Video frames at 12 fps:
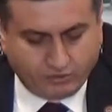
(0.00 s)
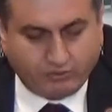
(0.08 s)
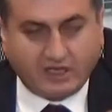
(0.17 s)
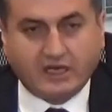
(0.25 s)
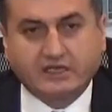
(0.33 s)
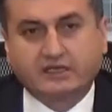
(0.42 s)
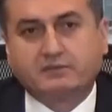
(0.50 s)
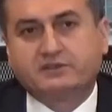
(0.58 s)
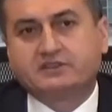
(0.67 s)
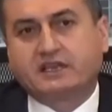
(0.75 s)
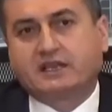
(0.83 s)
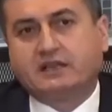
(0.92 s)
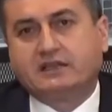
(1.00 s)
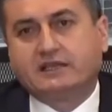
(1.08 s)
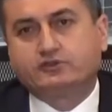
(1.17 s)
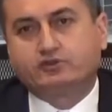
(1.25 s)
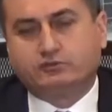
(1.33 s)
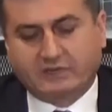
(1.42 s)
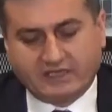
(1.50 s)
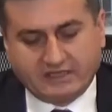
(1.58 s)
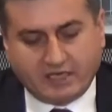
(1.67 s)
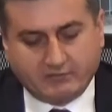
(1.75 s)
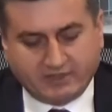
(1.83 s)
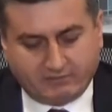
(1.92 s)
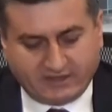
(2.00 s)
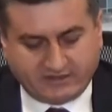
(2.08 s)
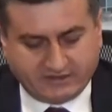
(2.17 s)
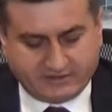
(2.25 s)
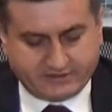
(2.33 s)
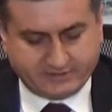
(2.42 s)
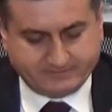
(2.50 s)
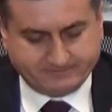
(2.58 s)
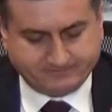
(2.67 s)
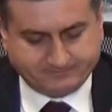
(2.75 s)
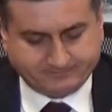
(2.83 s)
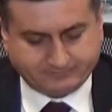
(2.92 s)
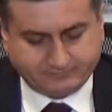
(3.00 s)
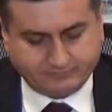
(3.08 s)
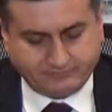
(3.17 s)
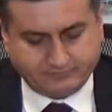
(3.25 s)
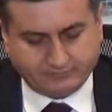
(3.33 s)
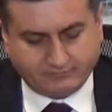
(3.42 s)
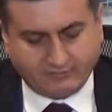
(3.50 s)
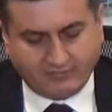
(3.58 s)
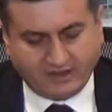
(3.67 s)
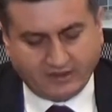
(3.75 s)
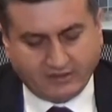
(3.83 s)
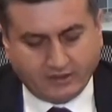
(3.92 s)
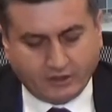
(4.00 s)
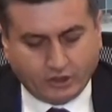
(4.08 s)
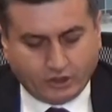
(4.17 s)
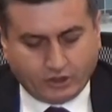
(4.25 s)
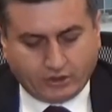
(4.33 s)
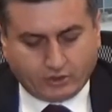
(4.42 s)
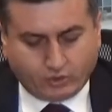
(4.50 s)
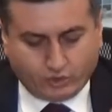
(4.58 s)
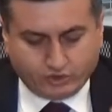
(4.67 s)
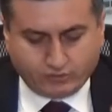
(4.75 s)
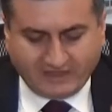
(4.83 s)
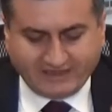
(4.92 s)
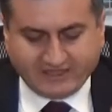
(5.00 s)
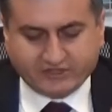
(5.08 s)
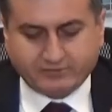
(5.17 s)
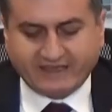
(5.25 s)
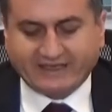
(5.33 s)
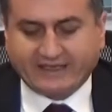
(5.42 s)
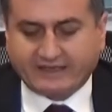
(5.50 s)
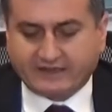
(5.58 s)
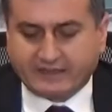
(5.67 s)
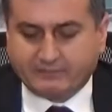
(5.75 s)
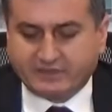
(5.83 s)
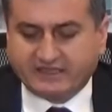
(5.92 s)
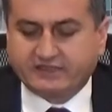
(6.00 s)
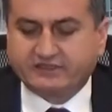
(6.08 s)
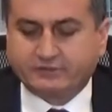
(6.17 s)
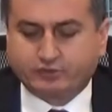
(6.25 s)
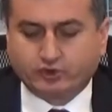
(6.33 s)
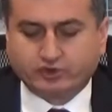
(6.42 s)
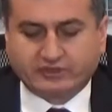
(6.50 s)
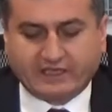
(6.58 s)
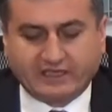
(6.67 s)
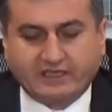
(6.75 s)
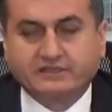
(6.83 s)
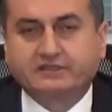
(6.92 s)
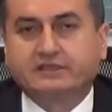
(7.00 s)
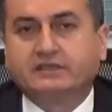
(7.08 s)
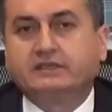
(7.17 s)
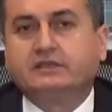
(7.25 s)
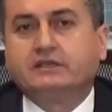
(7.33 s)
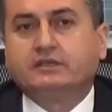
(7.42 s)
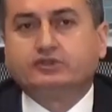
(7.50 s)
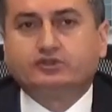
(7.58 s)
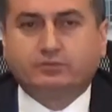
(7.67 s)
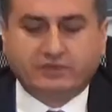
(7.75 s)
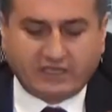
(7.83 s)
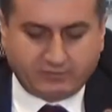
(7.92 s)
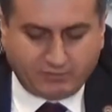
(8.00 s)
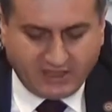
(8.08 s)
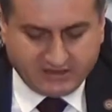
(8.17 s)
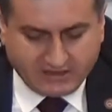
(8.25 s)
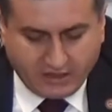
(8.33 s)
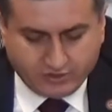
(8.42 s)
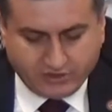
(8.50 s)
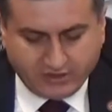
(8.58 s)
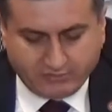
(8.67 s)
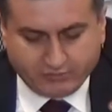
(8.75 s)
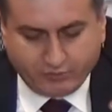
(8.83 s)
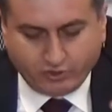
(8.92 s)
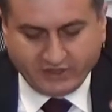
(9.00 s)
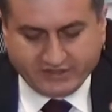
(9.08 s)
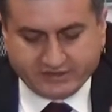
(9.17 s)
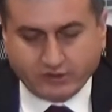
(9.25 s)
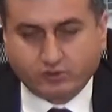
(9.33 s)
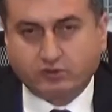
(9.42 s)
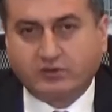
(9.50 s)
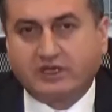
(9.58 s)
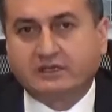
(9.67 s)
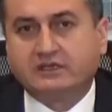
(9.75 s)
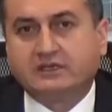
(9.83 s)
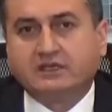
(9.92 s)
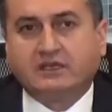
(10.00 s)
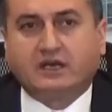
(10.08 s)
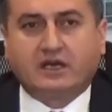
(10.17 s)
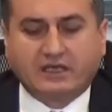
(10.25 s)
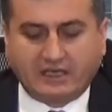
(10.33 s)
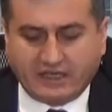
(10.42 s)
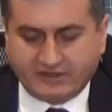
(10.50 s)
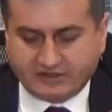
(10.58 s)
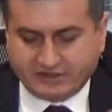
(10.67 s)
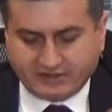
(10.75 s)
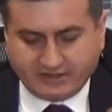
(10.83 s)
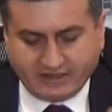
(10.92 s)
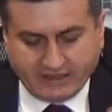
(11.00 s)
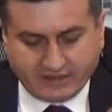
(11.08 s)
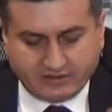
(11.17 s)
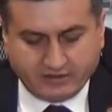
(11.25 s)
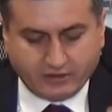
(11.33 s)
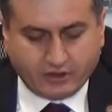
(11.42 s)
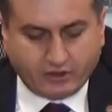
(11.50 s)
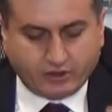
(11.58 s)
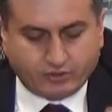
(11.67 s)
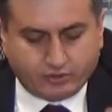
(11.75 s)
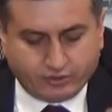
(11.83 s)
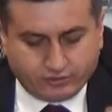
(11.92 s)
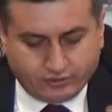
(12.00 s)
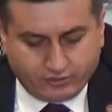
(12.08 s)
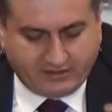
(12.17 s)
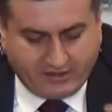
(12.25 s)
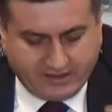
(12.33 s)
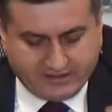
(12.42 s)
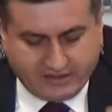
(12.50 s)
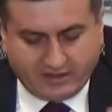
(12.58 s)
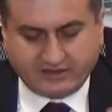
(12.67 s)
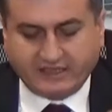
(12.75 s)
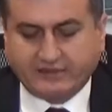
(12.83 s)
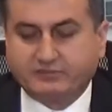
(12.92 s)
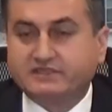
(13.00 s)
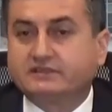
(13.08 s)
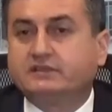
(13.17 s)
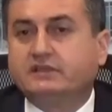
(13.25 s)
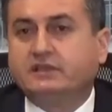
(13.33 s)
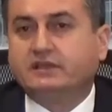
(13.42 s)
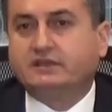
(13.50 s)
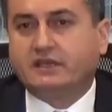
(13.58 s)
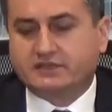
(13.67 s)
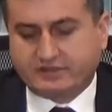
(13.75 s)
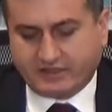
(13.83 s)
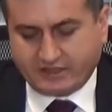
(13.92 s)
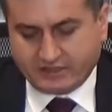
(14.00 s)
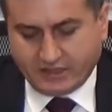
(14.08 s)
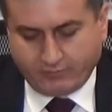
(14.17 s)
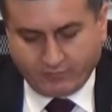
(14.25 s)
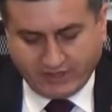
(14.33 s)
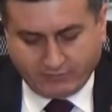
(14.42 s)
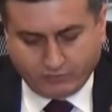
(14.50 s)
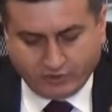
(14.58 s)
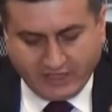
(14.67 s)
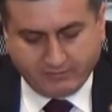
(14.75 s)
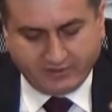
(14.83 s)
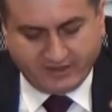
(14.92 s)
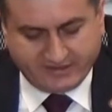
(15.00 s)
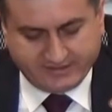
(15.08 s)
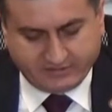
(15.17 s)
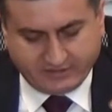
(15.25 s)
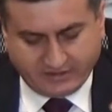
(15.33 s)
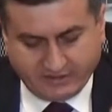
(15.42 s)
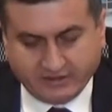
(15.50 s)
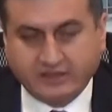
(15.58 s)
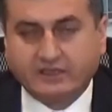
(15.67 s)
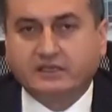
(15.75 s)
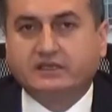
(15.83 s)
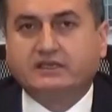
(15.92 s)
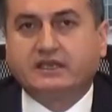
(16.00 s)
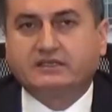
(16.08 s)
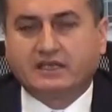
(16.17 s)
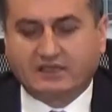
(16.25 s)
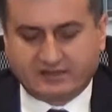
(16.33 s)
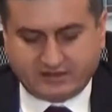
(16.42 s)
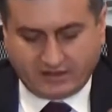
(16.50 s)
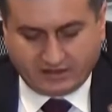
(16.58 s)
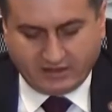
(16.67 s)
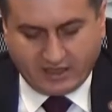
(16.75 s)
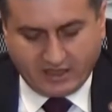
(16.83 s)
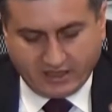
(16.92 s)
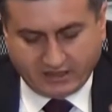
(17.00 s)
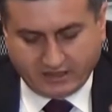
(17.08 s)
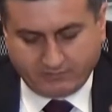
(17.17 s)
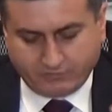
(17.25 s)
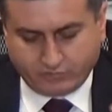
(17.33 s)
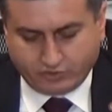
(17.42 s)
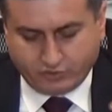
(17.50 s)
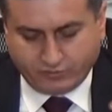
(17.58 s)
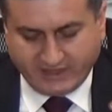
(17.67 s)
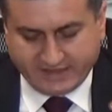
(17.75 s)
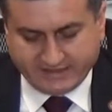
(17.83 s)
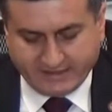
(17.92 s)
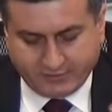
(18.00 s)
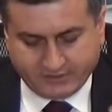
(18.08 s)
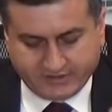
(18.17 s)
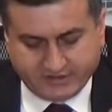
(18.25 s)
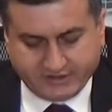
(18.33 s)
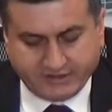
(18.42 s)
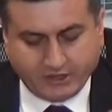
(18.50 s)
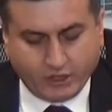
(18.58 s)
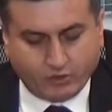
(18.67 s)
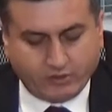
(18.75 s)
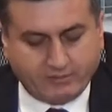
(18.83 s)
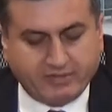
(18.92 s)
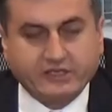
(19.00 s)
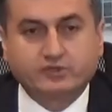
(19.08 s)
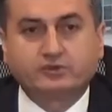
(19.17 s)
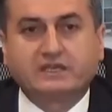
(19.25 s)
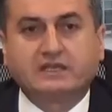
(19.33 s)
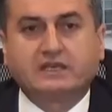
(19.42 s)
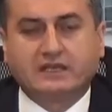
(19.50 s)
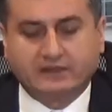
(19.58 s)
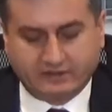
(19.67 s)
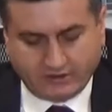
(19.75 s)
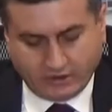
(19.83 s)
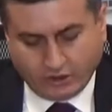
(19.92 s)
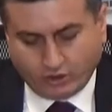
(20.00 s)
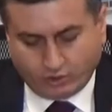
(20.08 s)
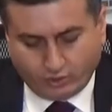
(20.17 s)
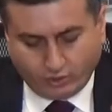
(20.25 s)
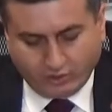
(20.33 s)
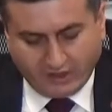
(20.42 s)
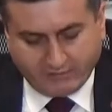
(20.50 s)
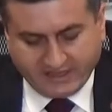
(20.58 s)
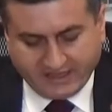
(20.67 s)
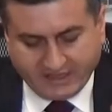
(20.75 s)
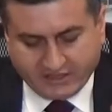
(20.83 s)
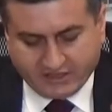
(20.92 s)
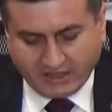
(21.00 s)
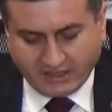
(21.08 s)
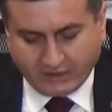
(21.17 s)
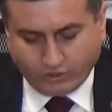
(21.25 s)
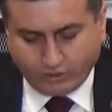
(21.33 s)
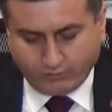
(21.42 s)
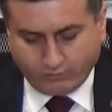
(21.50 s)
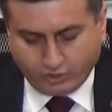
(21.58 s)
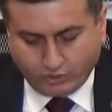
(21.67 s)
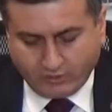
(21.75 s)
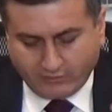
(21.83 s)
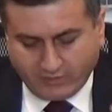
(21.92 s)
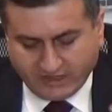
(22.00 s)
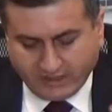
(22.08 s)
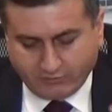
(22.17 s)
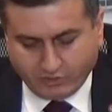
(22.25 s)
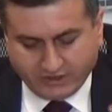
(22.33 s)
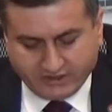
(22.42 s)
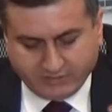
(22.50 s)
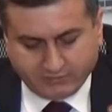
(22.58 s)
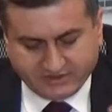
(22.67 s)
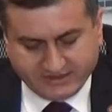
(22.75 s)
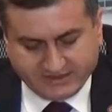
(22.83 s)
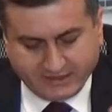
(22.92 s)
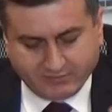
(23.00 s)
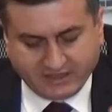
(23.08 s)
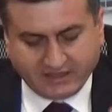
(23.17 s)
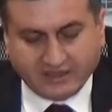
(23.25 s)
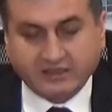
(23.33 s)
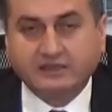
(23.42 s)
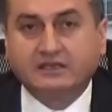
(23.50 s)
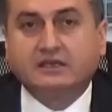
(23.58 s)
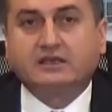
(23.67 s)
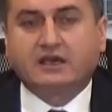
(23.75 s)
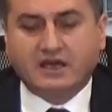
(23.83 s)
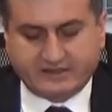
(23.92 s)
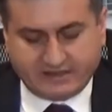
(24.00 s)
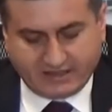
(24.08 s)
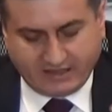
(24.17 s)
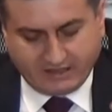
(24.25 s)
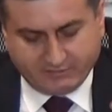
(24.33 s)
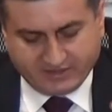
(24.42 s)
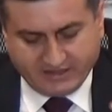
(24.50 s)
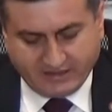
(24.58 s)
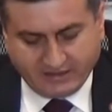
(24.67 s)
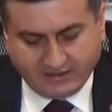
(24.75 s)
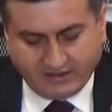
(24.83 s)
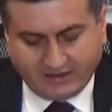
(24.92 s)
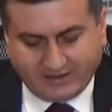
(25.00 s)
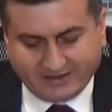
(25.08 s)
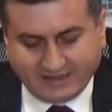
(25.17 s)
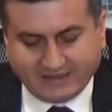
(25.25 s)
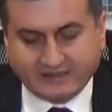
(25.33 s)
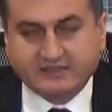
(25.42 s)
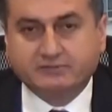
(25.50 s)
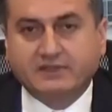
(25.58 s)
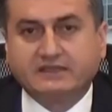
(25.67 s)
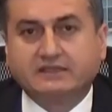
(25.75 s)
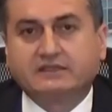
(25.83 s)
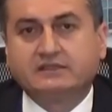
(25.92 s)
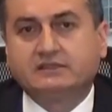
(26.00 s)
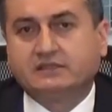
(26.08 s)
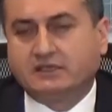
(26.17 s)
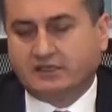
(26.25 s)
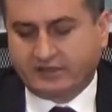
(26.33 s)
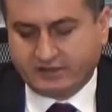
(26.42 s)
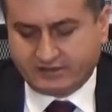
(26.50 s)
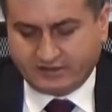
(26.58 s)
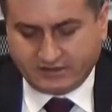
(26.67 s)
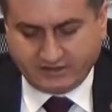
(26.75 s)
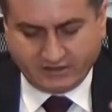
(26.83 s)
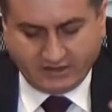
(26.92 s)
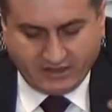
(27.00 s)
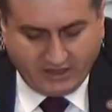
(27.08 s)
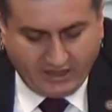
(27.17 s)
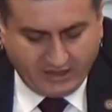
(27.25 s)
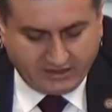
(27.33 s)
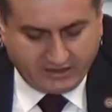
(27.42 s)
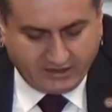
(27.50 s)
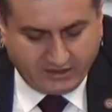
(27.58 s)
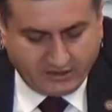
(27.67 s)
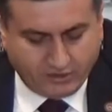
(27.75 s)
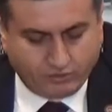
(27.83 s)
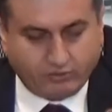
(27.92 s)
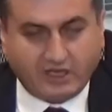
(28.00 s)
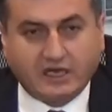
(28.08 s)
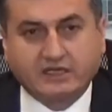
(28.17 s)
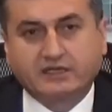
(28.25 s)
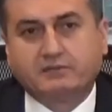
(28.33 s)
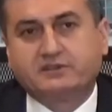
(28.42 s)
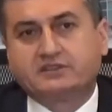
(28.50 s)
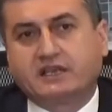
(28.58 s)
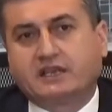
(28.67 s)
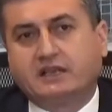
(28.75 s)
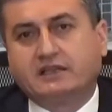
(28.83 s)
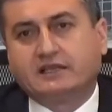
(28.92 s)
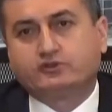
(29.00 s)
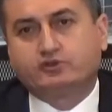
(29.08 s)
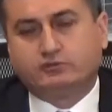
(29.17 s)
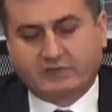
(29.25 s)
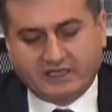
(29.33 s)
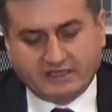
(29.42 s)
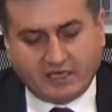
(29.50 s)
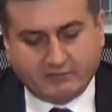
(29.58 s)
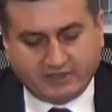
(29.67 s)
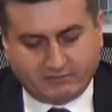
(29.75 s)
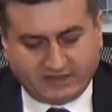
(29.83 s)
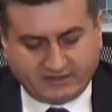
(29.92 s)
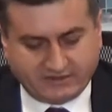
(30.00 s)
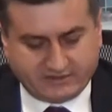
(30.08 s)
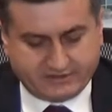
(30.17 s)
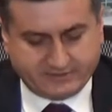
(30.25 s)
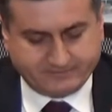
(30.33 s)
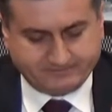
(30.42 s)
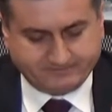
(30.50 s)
Kayseri'de pandemiye rağmen 2021 yılında yapılan çalışmalar neticesinde soruşturma ve yargılama faaliyetlerinin aksamadan yürütüldüğünü belirten Akın, bir yıl içinde yürütülen dosyalar hakkında bilgi verdi. Kayseri Adliyemiz ihtiyaçlara cevap veren modern binasında yeterli sayıda hakim, cumhuriyet savcısı ve personel ile uygulamaya geçirilen ön büro ve mahkeme üretim sistemi ile Kayseri ilimize adalet hizmetini hızlı, etkin ve adil bir şekilde sunmaya devam etmektedir.